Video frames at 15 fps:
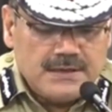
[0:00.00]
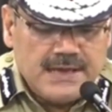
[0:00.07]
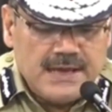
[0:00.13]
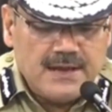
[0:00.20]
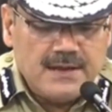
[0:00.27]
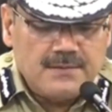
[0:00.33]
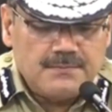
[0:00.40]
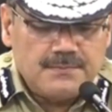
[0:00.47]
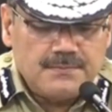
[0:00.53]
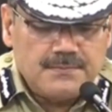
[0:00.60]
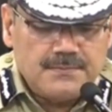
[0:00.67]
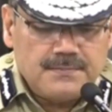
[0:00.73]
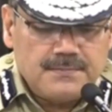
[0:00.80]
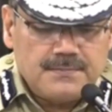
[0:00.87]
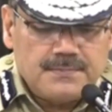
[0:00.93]
ये
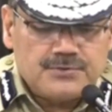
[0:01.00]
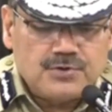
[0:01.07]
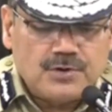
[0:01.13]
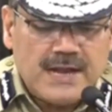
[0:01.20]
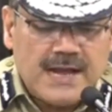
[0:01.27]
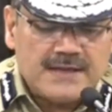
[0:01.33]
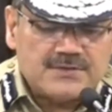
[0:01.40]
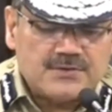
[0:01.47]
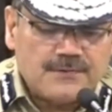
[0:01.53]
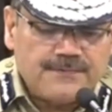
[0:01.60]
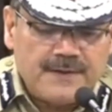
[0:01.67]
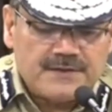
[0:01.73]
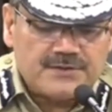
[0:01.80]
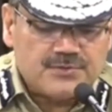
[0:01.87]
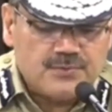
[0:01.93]
जो लास्ट
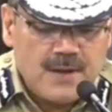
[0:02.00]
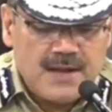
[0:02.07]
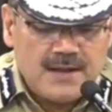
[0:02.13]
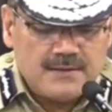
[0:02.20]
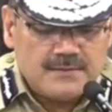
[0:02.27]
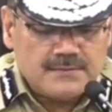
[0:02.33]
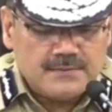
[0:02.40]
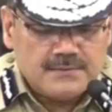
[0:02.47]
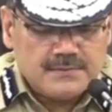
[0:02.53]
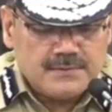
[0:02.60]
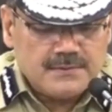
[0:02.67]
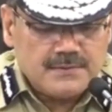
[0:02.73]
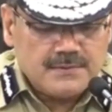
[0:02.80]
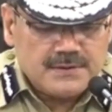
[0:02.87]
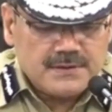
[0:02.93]
ऑफेंस हुआ
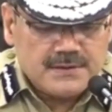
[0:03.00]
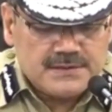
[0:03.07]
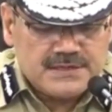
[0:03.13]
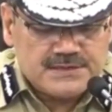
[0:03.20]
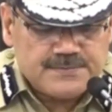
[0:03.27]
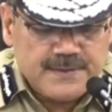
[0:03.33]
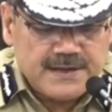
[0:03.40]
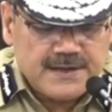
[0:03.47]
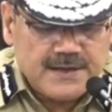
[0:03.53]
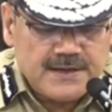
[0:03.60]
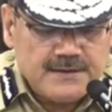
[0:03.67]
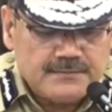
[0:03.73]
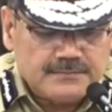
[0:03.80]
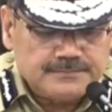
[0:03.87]
जिसमें कि